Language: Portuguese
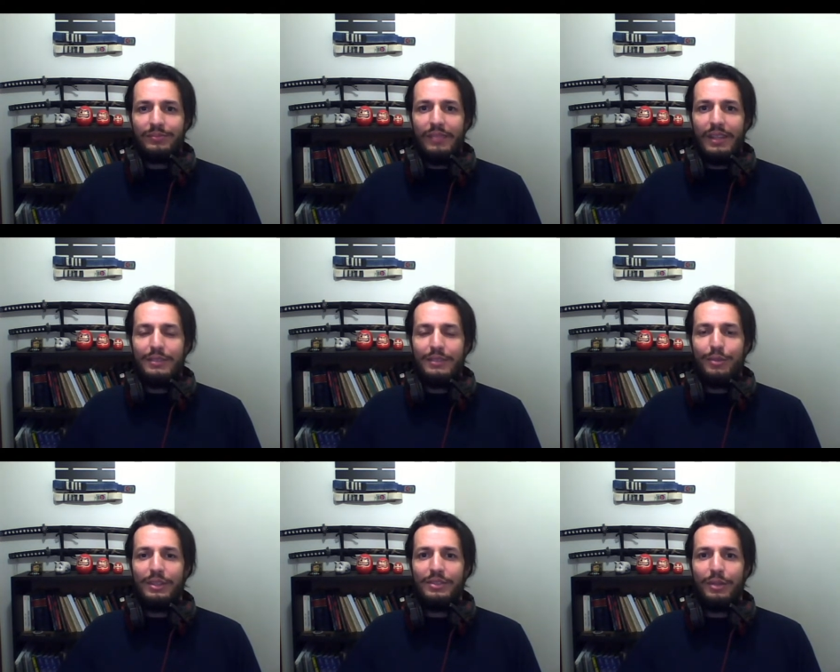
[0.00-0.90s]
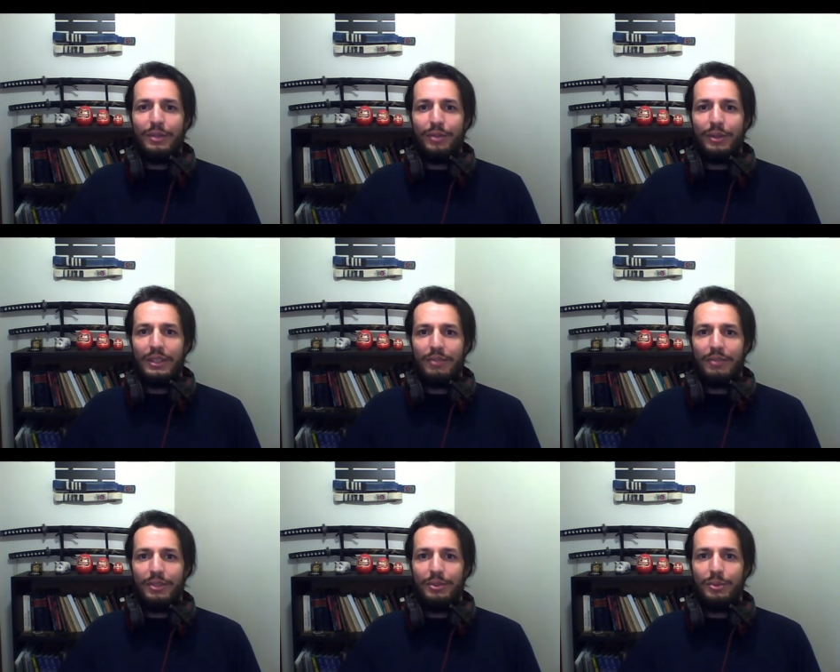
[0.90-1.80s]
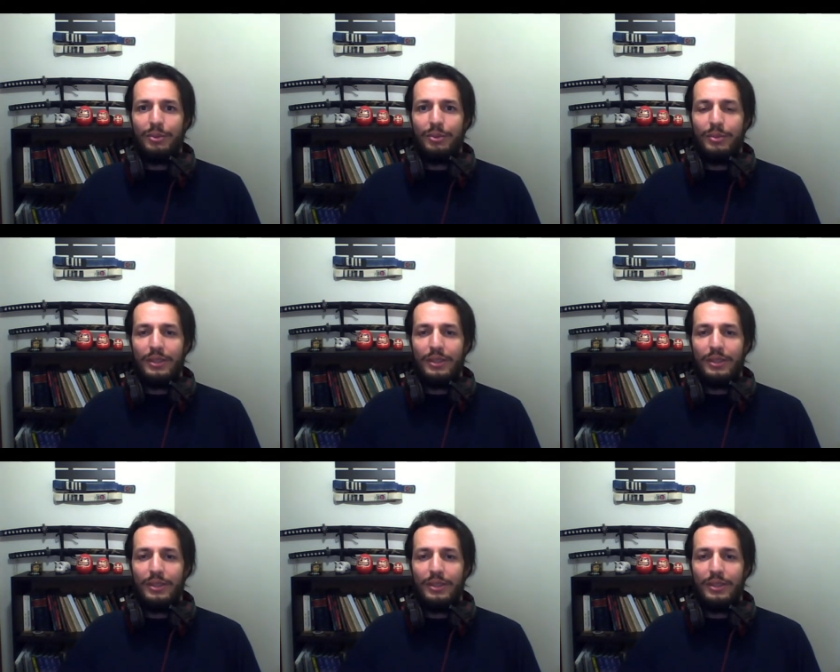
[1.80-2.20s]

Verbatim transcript: Você vai falar assim, Rafael agora está virando youtuber.